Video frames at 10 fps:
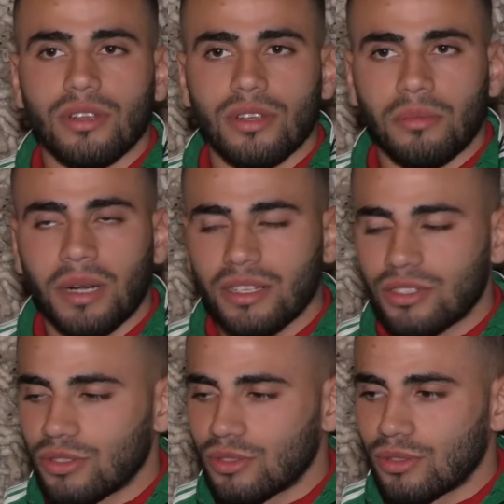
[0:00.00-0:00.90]

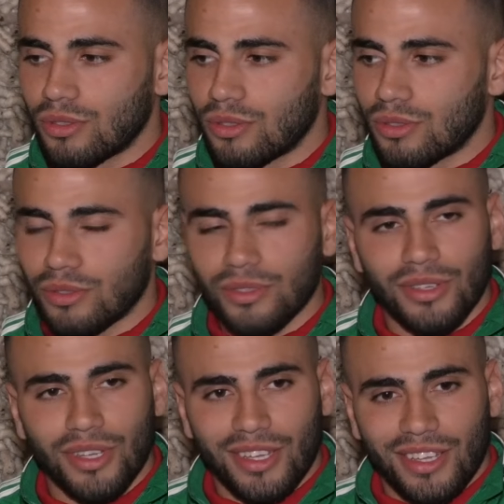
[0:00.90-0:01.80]
الماتش و
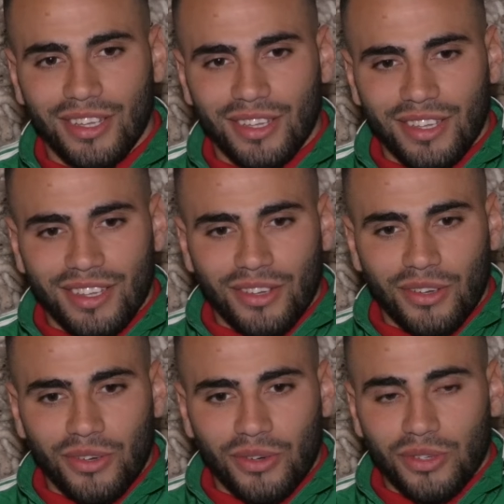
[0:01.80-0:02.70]

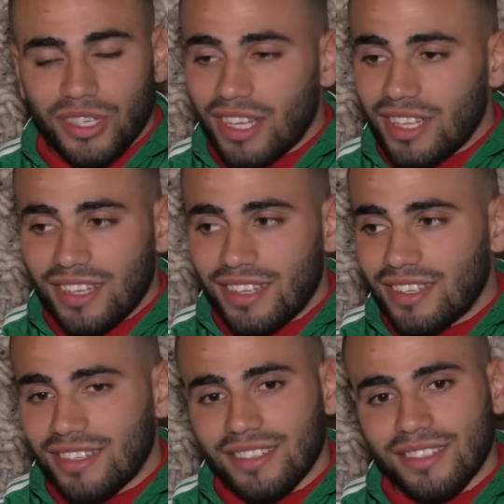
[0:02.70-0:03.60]
وان شاء الله
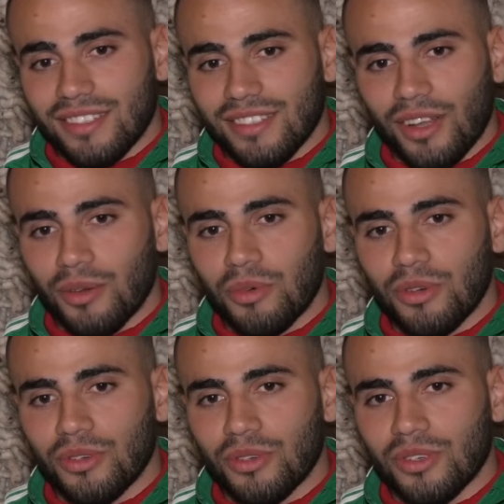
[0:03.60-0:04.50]

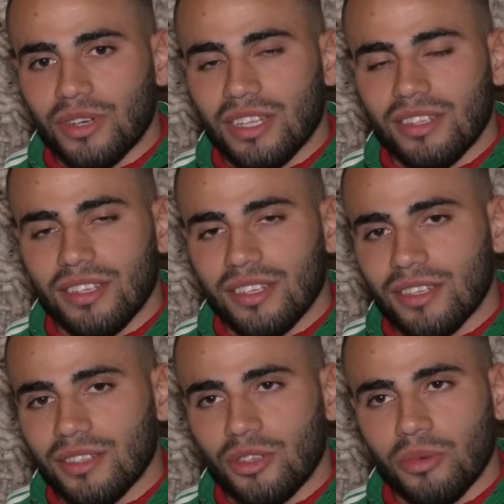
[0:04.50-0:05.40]
نغلبوا هاد
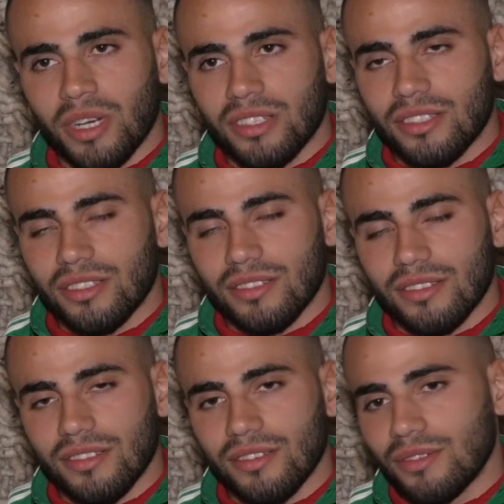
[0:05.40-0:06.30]
دو ماتش
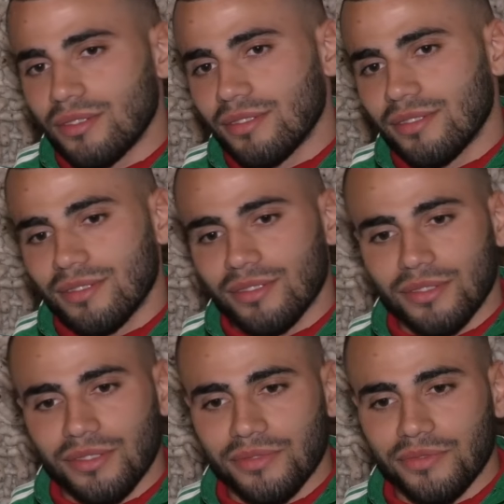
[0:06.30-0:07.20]
و
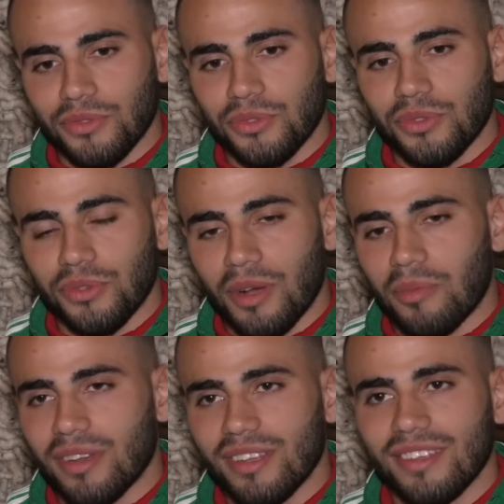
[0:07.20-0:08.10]

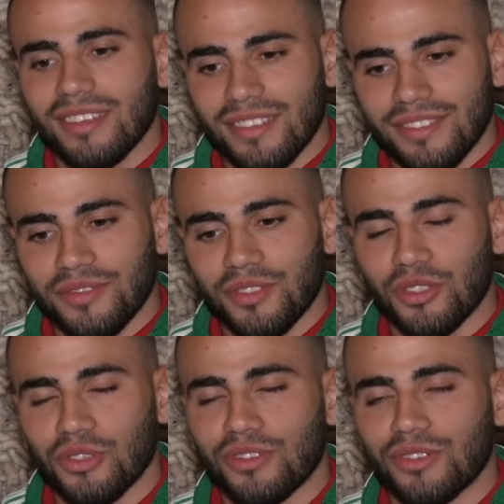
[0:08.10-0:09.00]
وابري
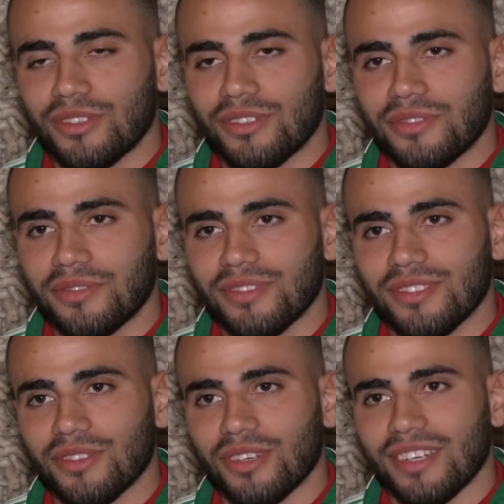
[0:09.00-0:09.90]
نشوفوا
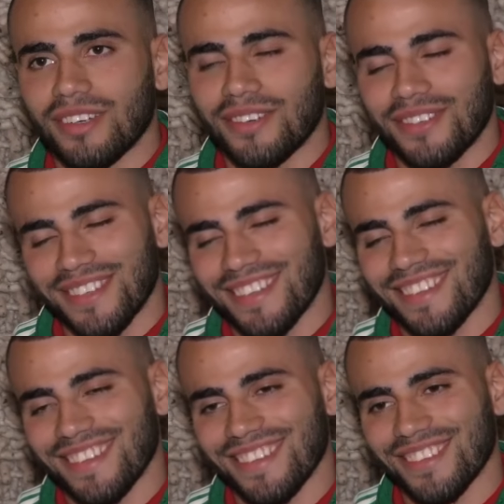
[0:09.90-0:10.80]
شنو
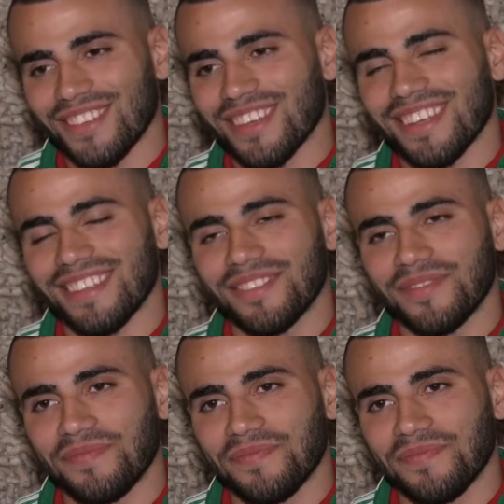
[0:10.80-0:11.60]
شنو كاين